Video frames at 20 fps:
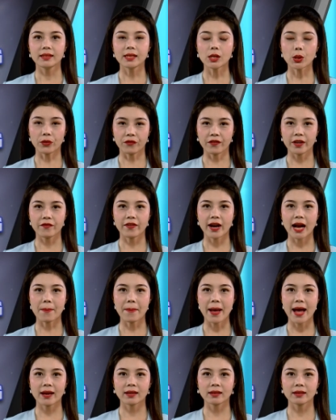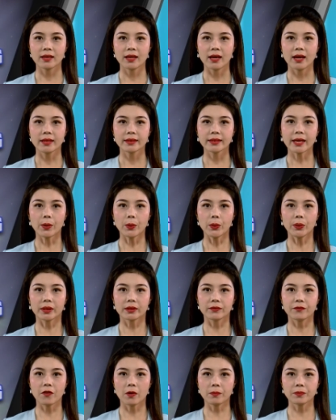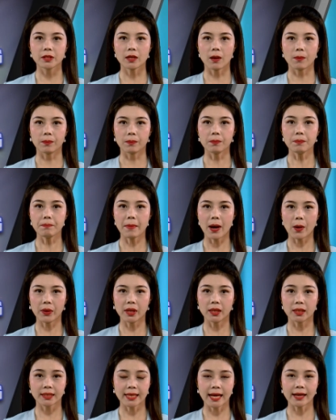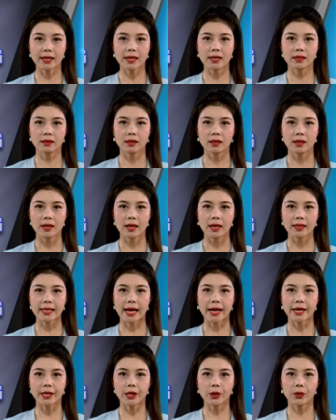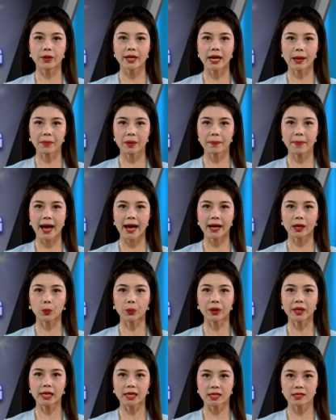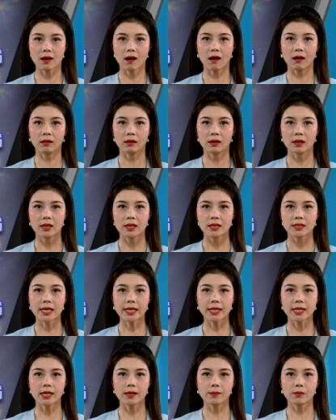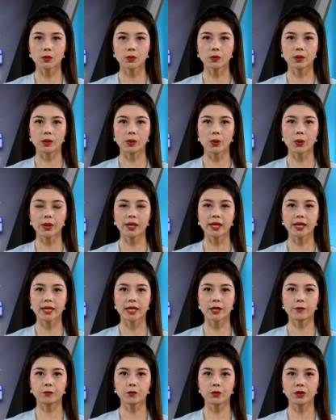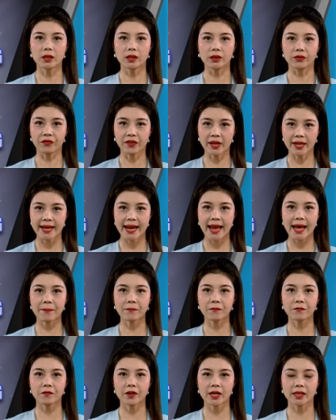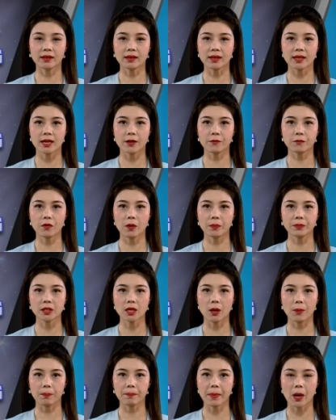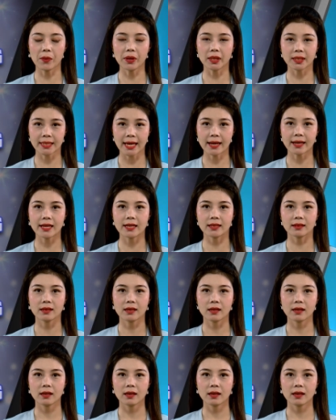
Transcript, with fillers: Thưa quý vị và các bạn, theo luật phòng chống bạo lực gia đình, tại Điều 53 quy định rõ trách nhiệm của Hội Liên hiệp Phụ nữ Việt Nam về thực hiện phòng chống bạo lực gia đình.